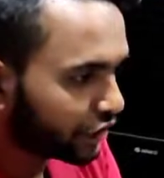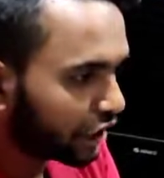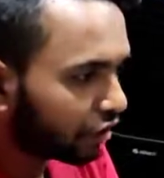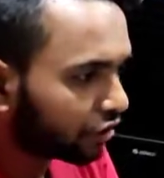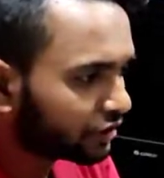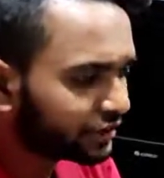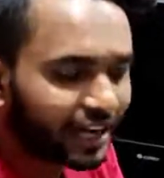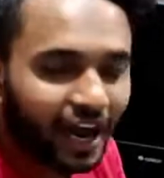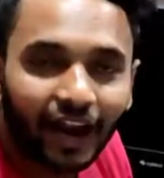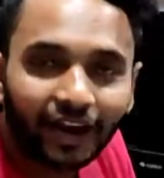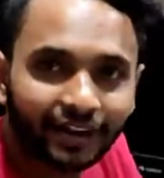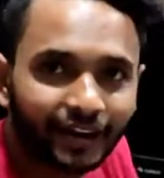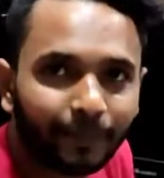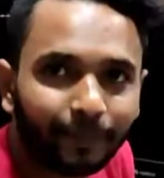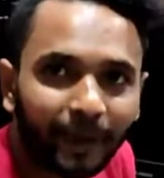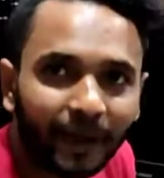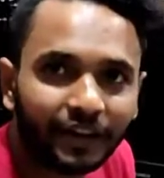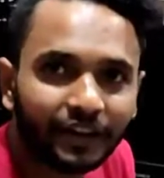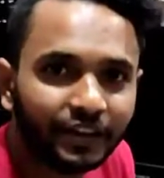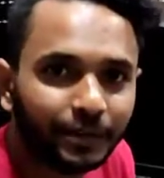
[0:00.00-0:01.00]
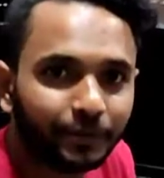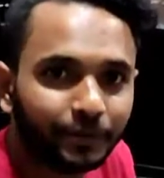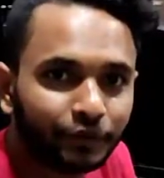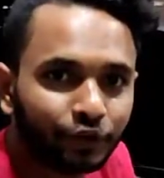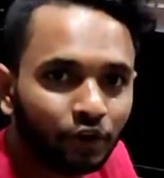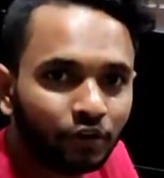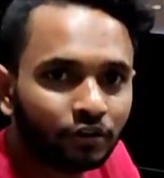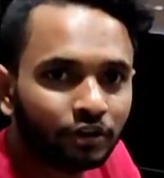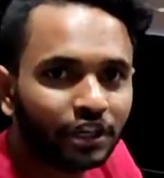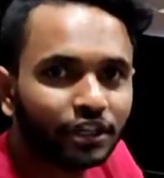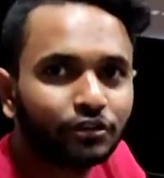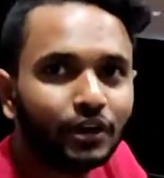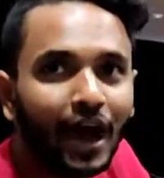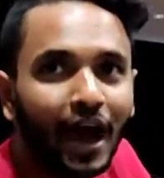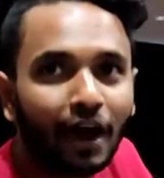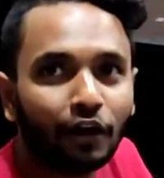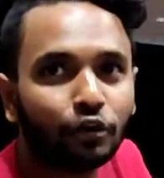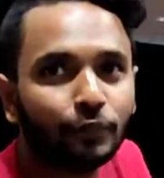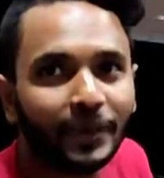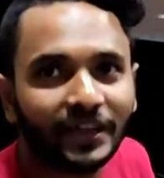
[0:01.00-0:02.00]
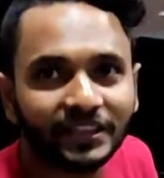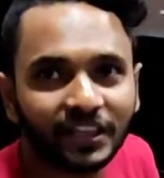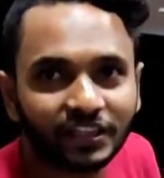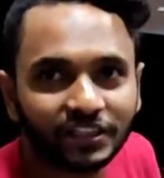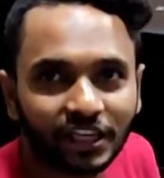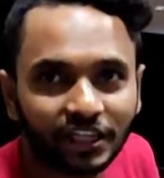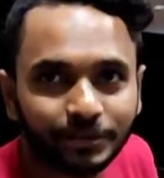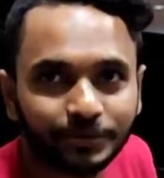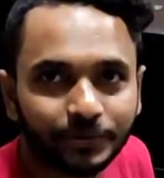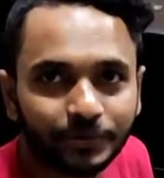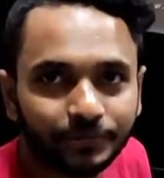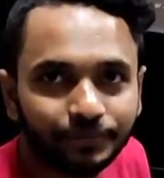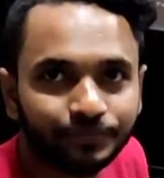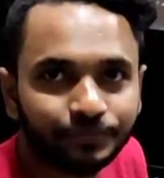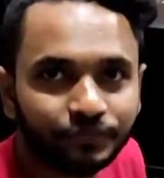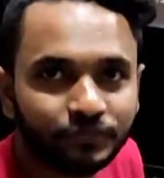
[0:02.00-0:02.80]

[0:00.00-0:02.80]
যখন ঠান্ডা পানি দিবেন তখন কিন্তু আরো বাতাস আসবে